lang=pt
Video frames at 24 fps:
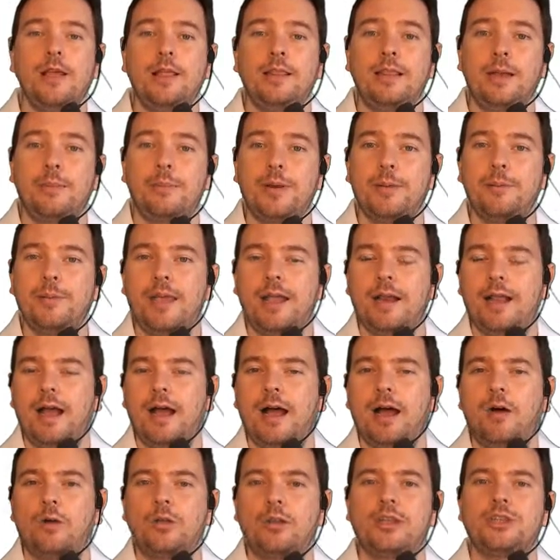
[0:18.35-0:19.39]
Na primeira
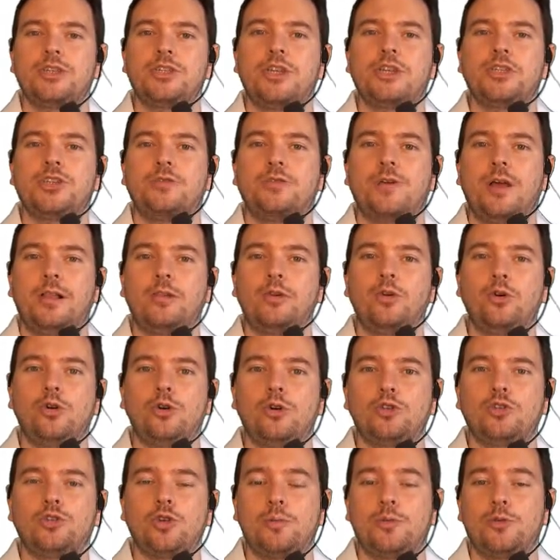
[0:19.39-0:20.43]
aula, a gente
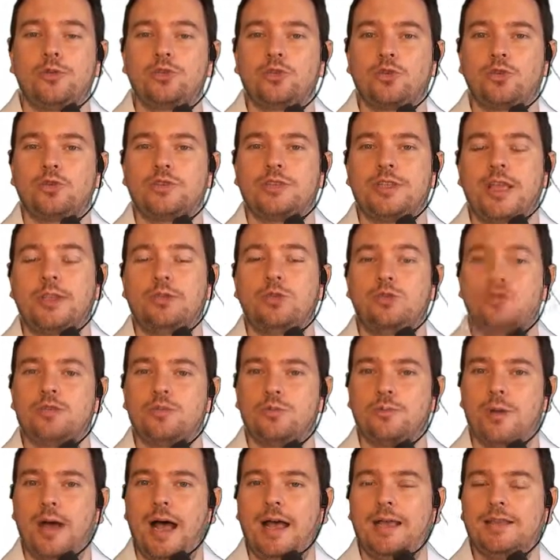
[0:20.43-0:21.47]
falou sobre os conceitos
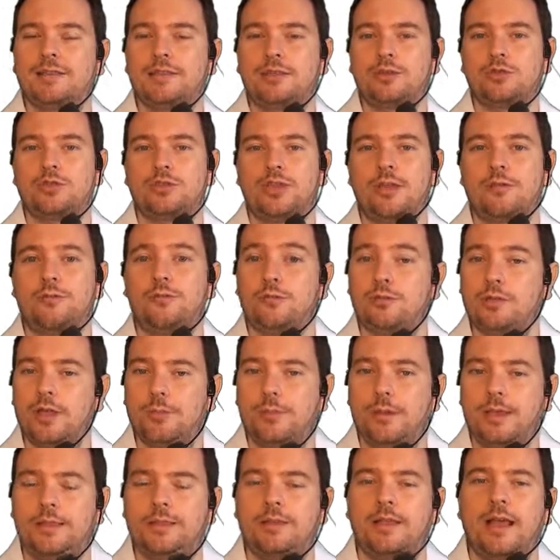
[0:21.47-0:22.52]
básicos aí
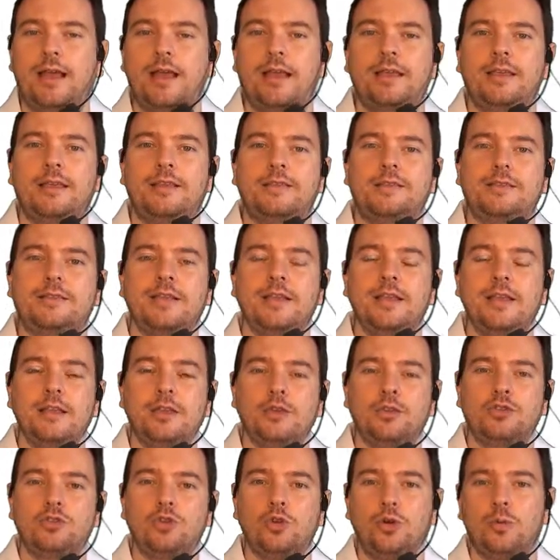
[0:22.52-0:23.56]
fundamentais
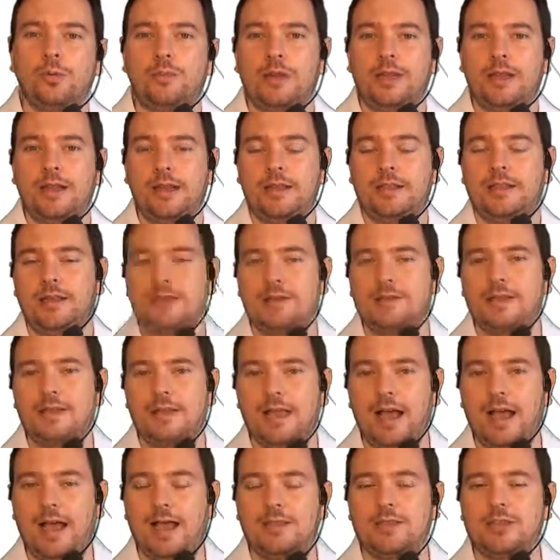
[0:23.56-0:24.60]
sobre
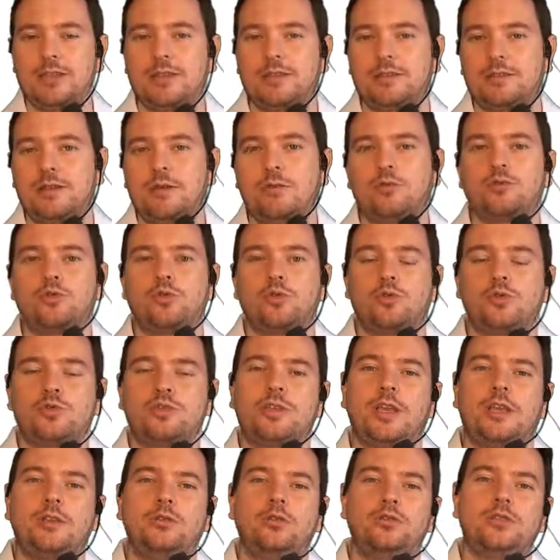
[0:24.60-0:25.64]
eletricidade, que são os
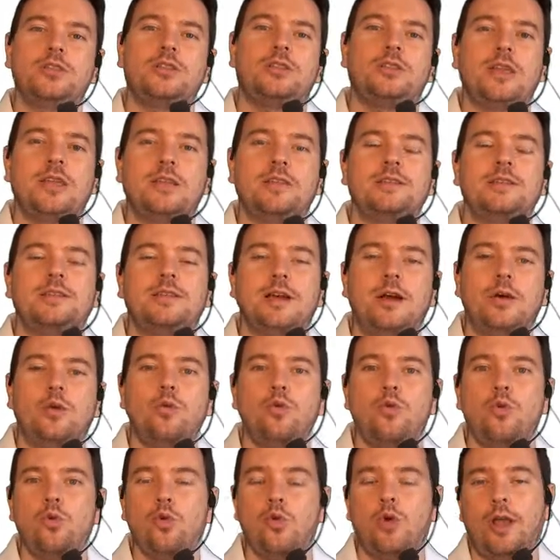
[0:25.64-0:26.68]
conceitos de
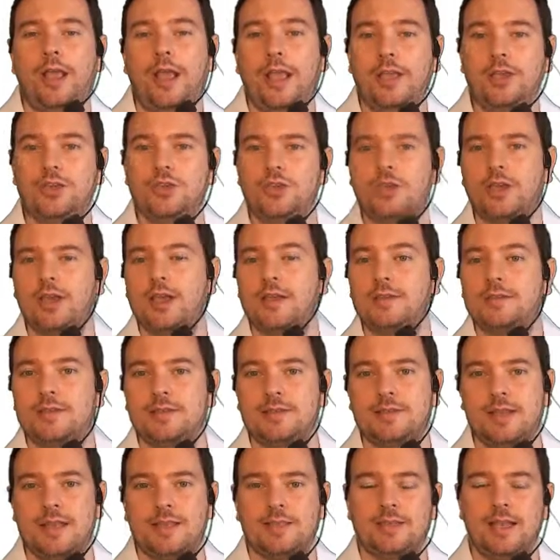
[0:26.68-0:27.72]
tensão, corrente e
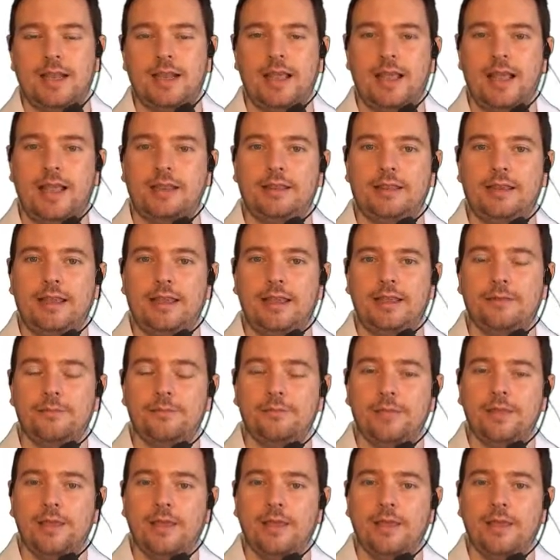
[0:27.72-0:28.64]
resistência elétrica.